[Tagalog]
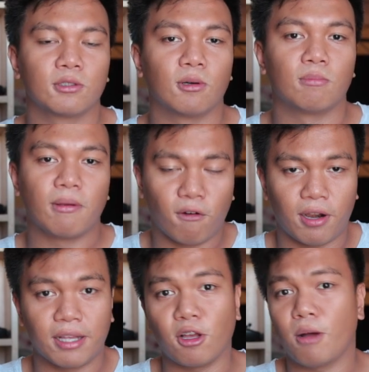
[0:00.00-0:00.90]
So,
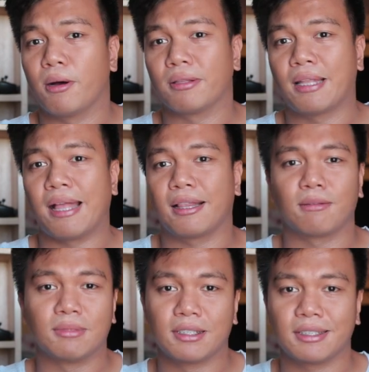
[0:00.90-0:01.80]
before I talk about that,
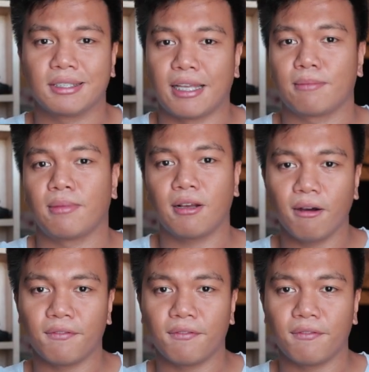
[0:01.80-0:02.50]
let me just get my